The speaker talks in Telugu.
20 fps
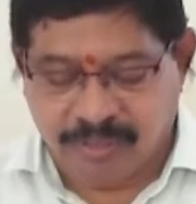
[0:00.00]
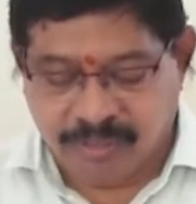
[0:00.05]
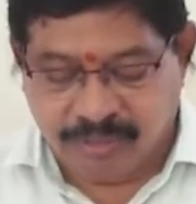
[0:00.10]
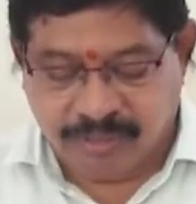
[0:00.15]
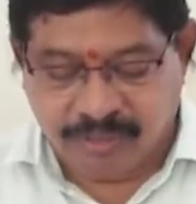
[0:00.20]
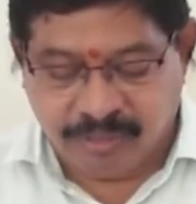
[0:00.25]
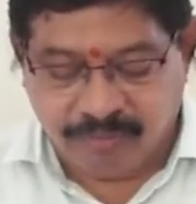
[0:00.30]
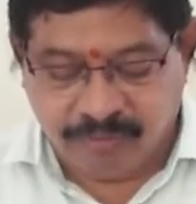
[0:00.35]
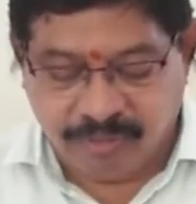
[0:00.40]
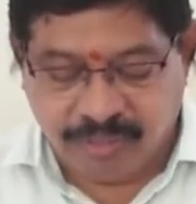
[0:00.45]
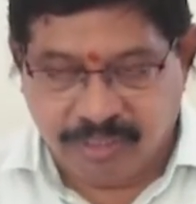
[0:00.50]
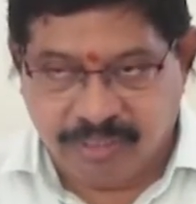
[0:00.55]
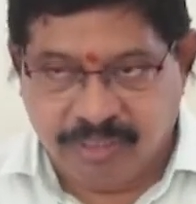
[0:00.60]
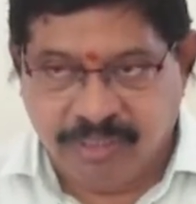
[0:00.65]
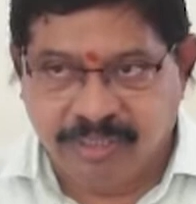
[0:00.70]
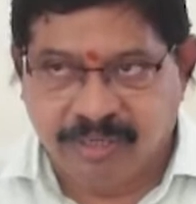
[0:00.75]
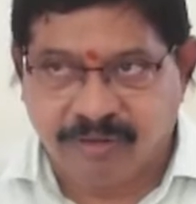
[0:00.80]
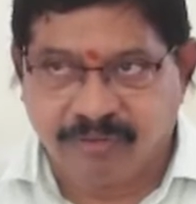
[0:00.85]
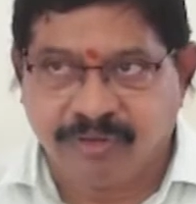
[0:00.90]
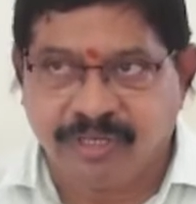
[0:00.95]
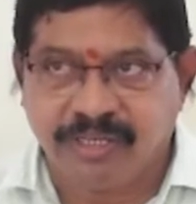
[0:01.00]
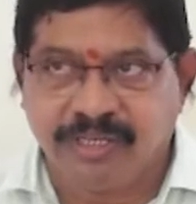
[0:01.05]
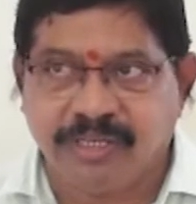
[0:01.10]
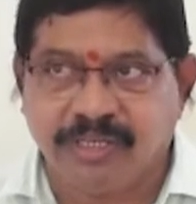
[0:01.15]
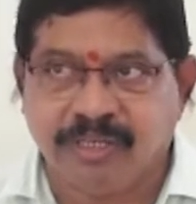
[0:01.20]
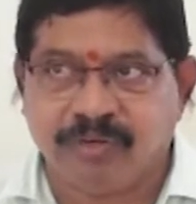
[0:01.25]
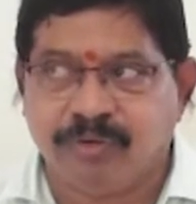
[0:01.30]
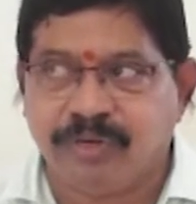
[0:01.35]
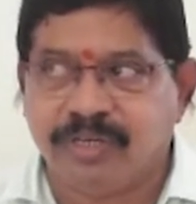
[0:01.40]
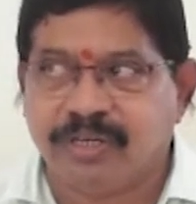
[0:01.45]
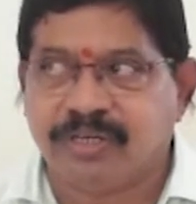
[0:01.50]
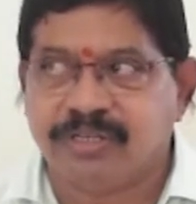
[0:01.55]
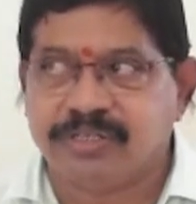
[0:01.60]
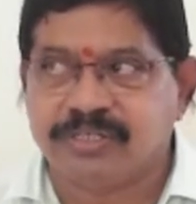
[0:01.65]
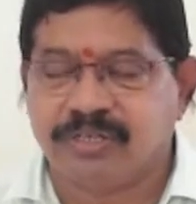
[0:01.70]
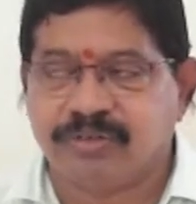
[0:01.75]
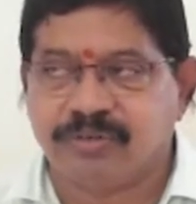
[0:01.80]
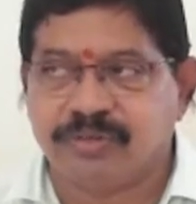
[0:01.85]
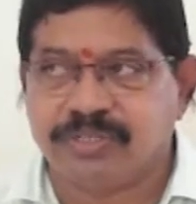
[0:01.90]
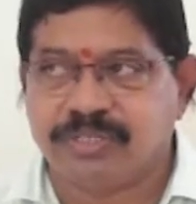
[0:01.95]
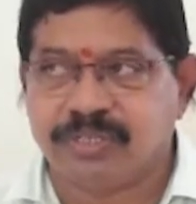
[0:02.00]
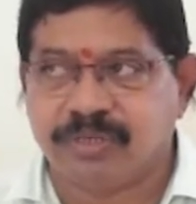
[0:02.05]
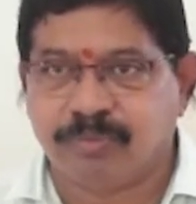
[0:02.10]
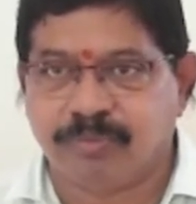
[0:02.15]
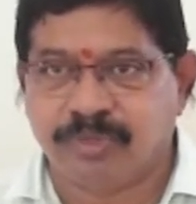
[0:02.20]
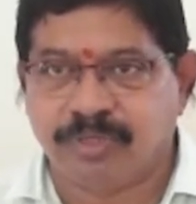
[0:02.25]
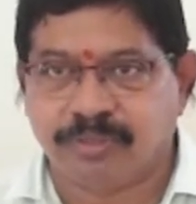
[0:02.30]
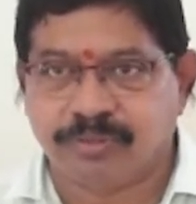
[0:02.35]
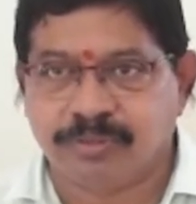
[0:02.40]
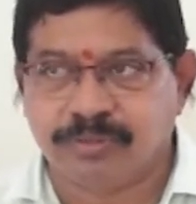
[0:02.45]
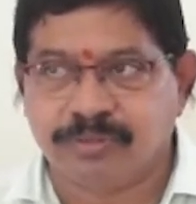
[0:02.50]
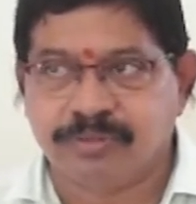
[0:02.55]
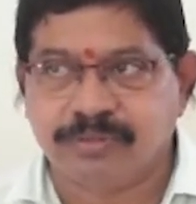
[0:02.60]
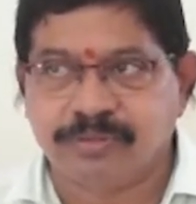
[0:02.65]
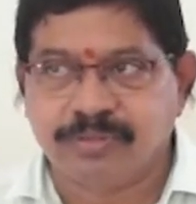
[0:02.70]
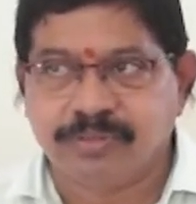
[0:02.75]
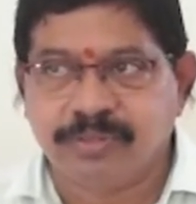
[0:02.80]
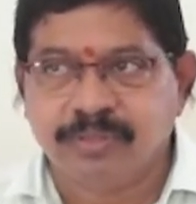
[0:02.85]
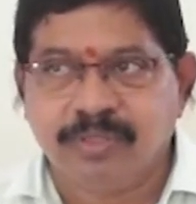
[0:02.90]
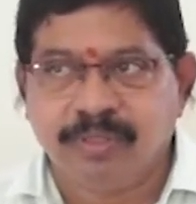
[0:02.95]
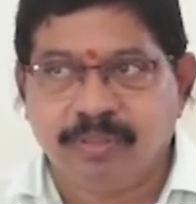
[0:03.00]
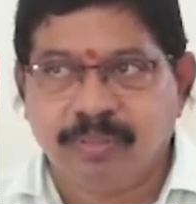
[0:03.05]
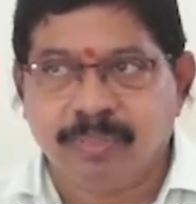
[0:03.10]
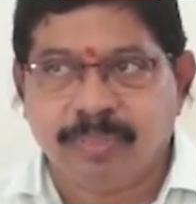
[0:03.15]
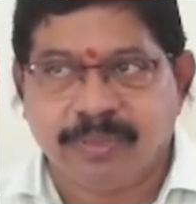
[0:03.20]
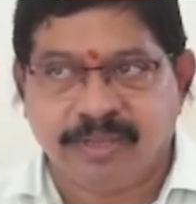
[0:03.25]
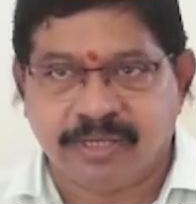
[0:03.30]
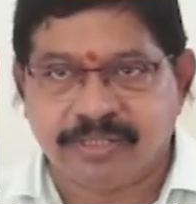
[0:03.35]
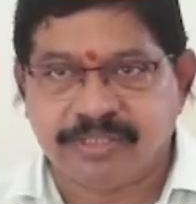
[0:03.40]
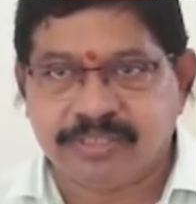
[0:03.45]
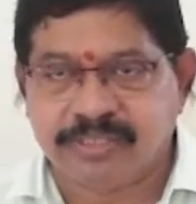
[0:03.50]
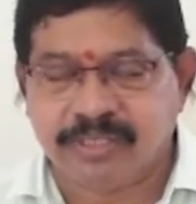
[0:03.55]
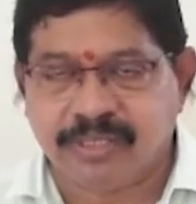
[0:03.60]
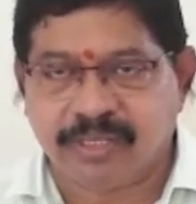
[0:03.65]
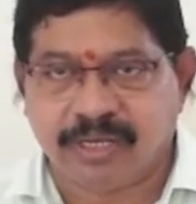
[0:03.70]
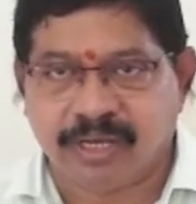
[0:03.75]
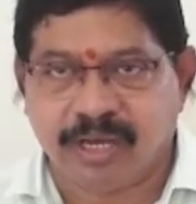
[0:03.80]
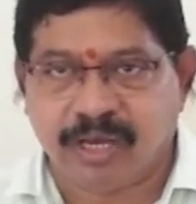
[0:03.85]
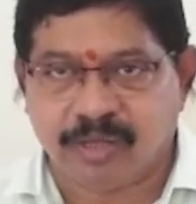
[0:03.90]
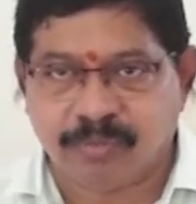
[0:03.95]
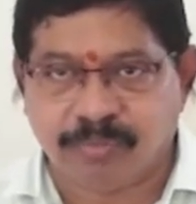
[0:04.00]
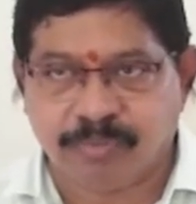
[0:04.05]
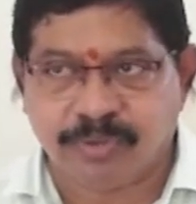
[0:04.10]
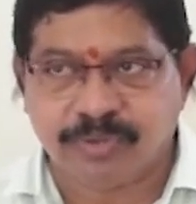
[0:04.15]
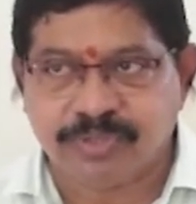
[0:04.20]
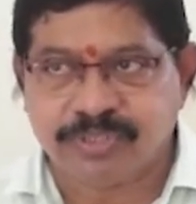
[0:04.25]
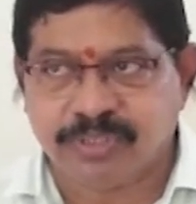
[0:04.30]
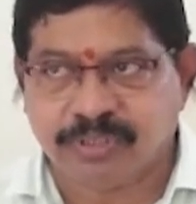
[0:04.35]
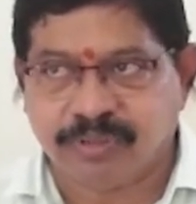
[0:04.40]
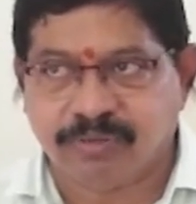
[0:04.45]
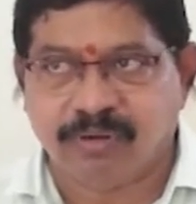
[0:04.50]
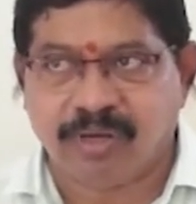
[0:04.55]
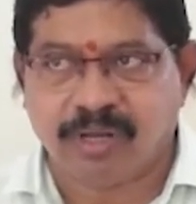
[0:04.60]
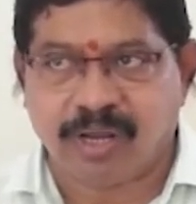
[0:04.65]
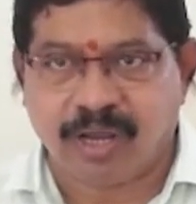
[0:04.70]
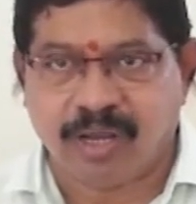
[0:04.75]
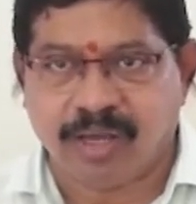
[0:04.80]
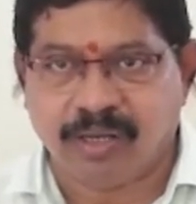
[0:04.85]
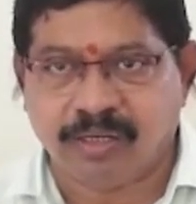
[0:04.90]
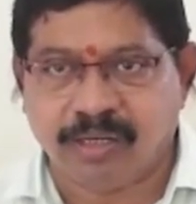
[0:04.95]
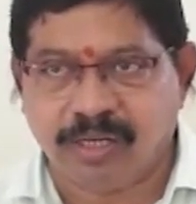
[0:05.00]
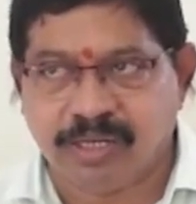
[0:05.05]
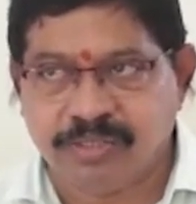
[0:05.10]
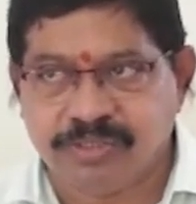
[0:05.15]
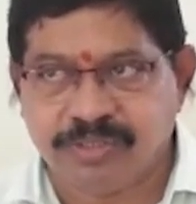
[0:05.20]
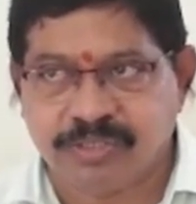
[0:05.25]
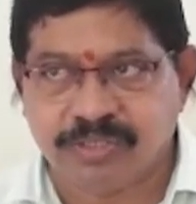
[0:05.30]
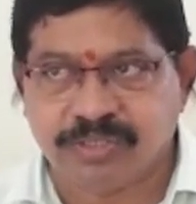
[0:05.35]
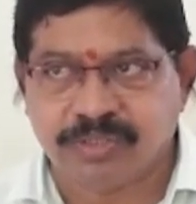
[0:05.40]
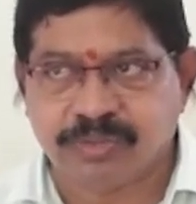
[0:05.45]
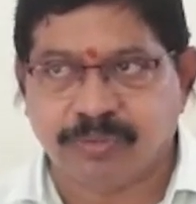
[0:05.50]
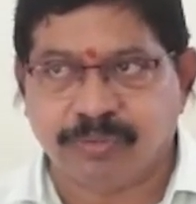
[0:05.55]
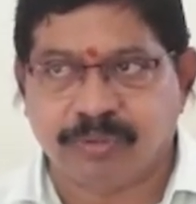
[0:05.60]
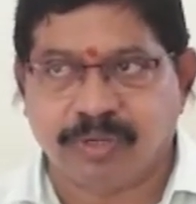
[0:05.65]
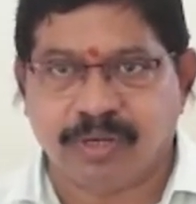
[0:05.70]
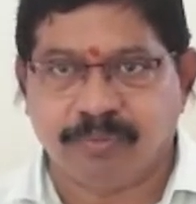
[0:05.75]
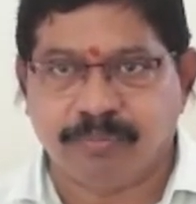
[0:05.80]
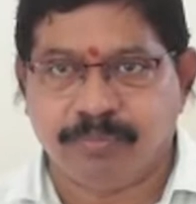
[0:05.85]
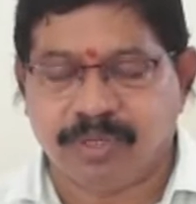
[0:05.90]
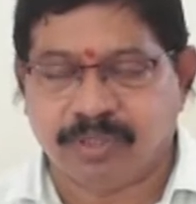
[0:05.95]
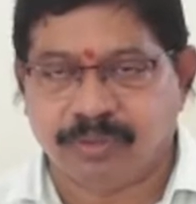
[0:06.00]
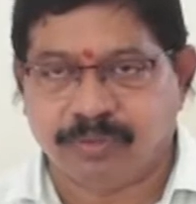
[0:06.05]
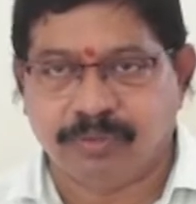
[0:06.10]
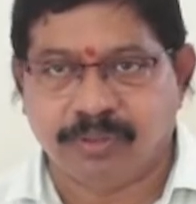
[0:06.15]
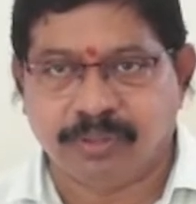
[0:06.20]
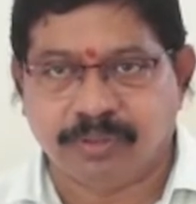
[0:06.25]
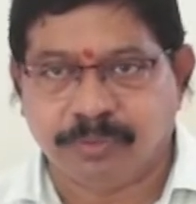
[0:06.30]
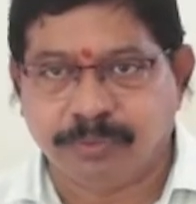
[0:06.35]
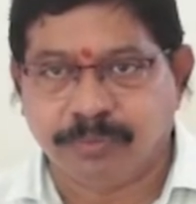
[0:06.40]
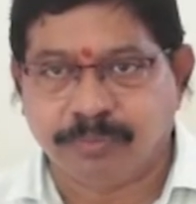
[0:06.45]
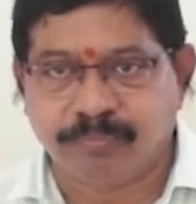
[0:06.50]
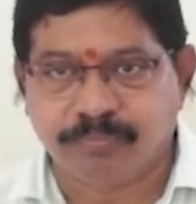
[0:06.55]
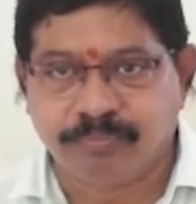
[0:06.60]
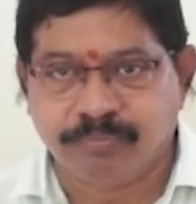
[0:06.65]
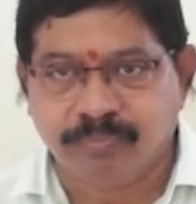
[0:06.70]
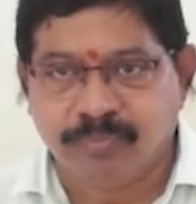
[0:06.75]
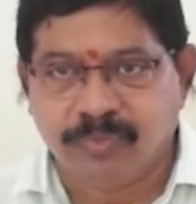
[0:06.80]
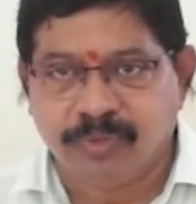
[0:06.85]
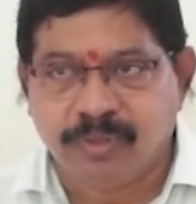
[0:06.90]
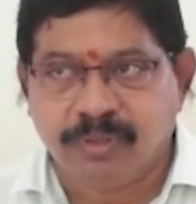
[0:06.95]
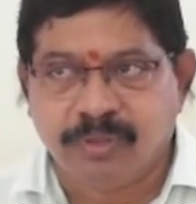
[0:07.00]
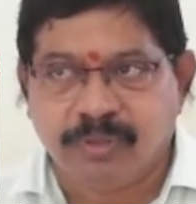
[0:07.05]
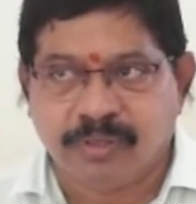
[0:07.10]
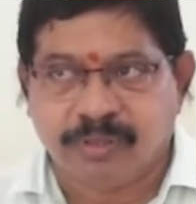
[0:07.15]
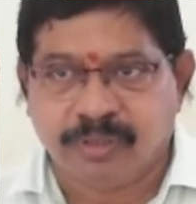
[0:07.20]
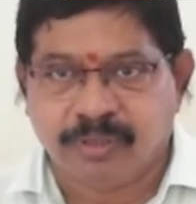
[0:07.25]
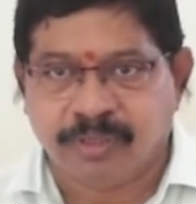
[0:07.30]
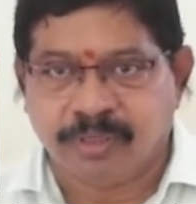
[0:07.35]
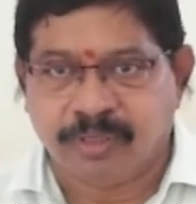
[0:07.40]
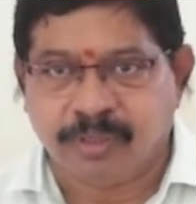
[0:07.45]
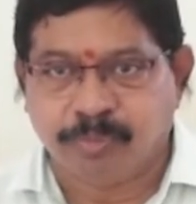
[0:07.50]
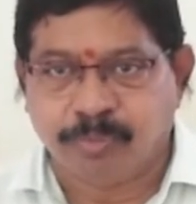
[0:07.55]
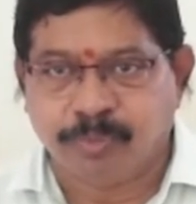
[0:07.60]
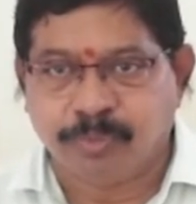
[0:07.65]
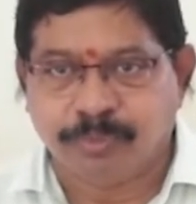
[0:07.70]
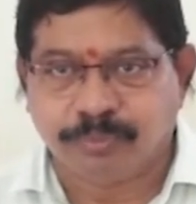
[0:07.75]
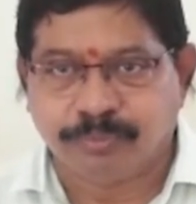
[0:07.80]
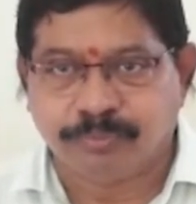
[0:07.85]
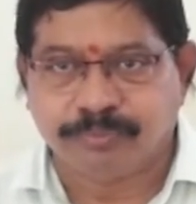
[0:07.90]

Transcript: రెండు వేల ఇరవై ఇరవై ఒకటి సంవత్సరంకు ఎస్సీ కార్పొరేషన్ ద్వారా ఆన్లైన్ చేసుకున్న అభ్యర్థులకు రేపు